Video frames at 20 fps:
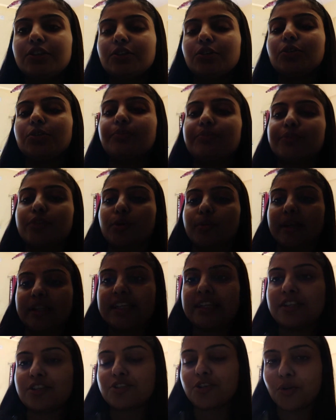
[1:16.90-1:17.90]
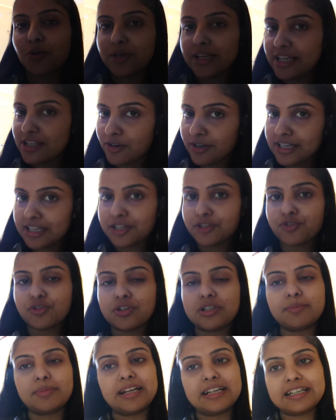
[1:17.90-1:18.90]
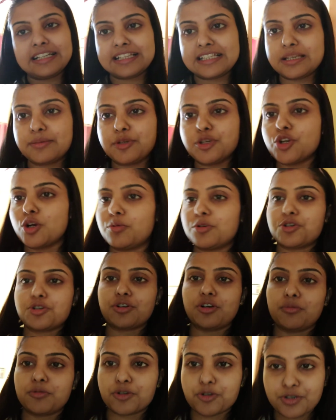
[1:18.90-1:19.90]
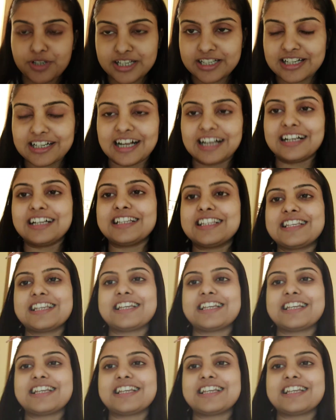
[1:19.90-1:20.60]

তো তোমাদের যখন এই ধরনের কিছু ডিমান্ড আছে আমি অবশ্যই সেটা রাখার